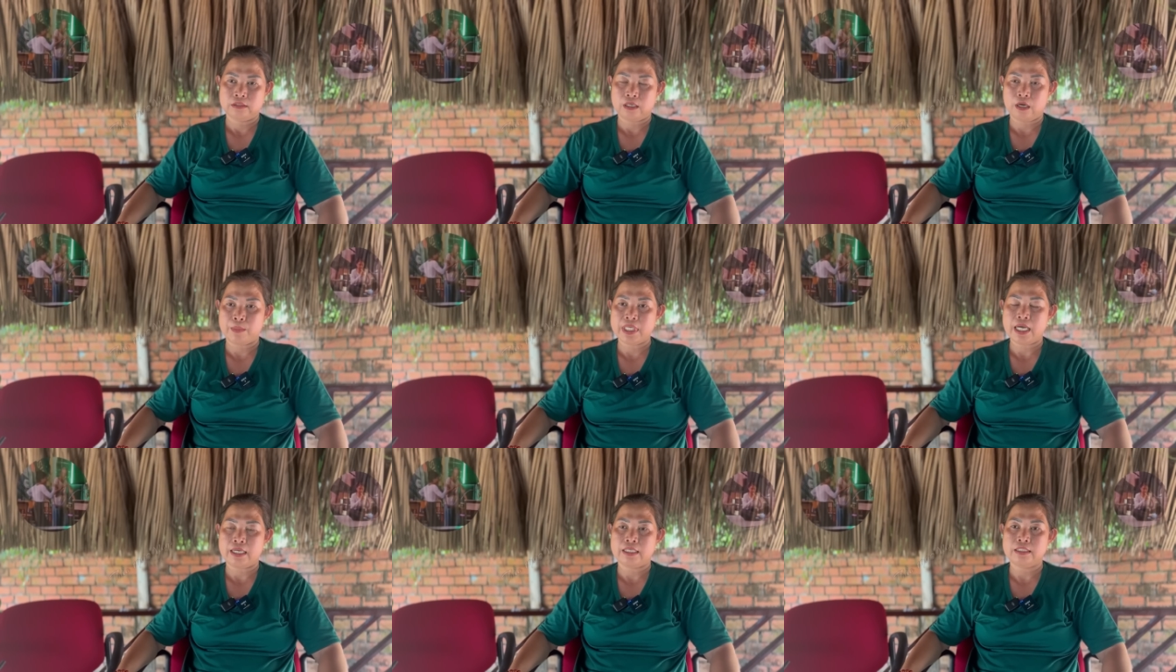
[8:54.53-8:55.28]
còn bây
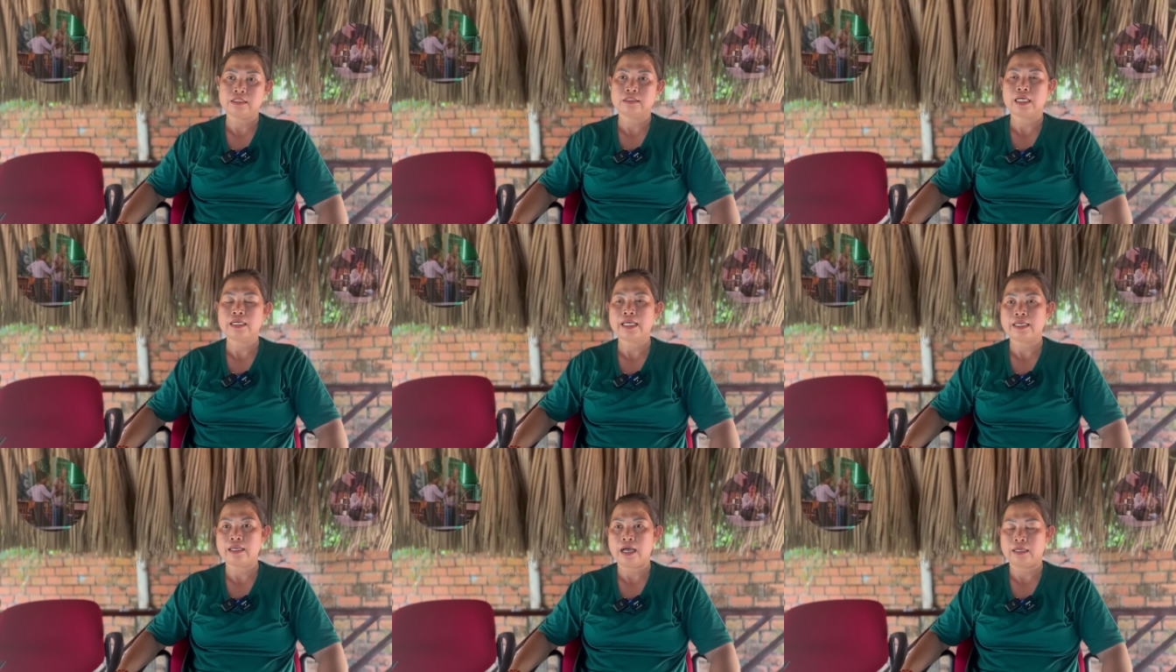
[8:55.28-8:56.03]
giờ là chưa tới
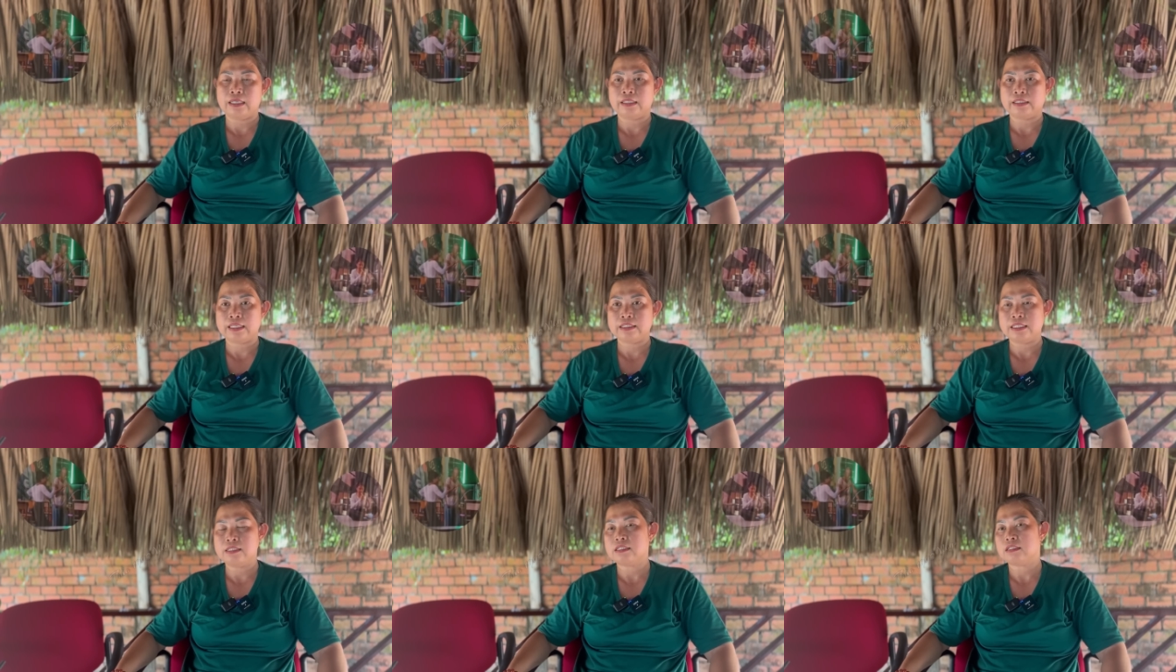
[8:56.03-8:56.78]
ngày giờ thì người ta
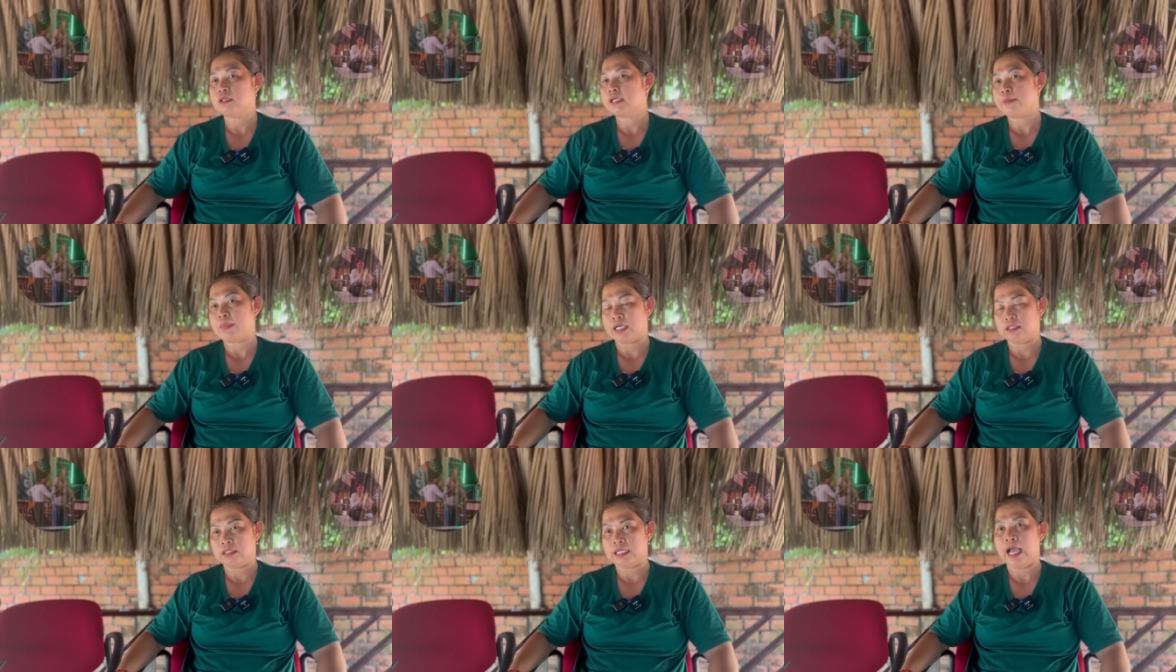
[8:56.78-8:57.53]
sẽ chưa có ra mặt
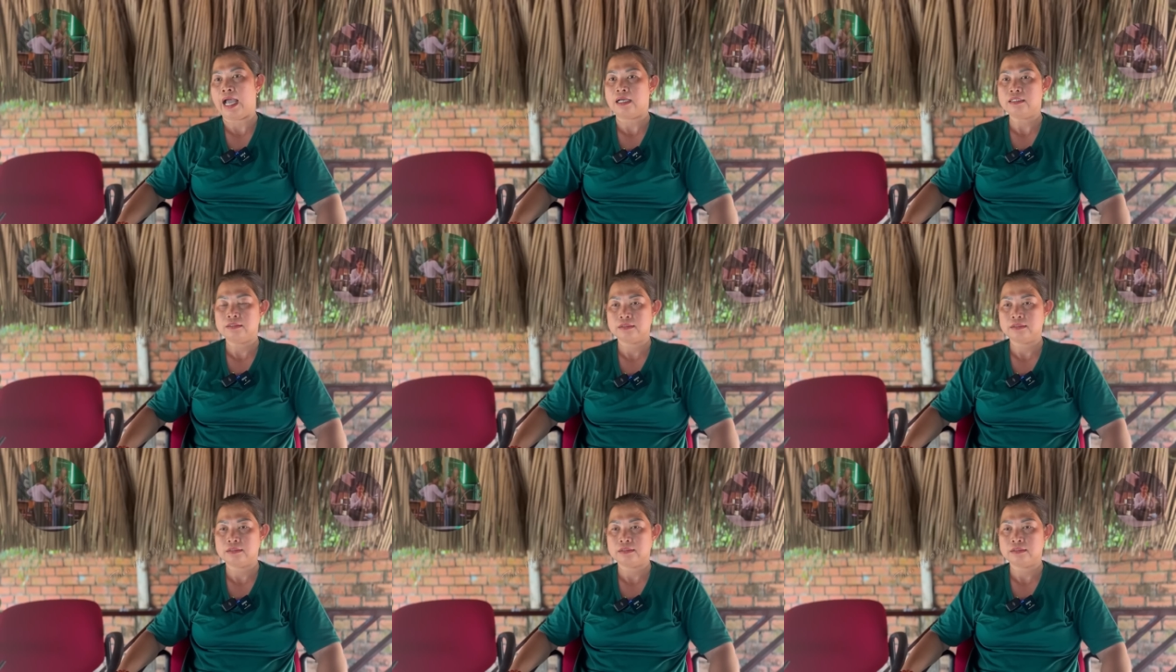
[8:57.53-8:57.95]
người ta ẩn